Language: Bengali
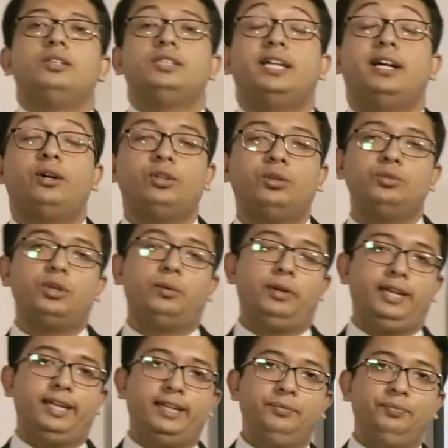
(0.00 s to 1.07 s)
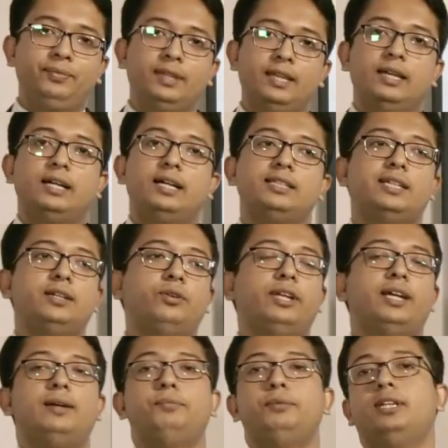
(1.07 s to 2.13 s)
স্বাগতম সবাইকে আশা করি
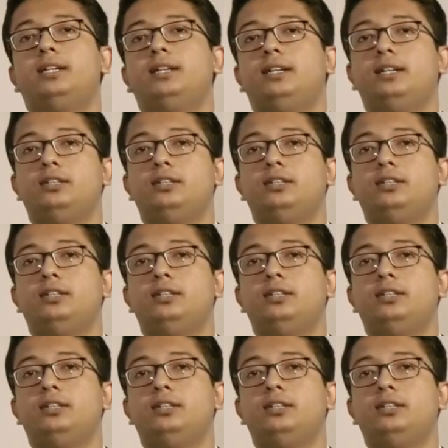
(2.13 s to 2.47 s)
আপনারা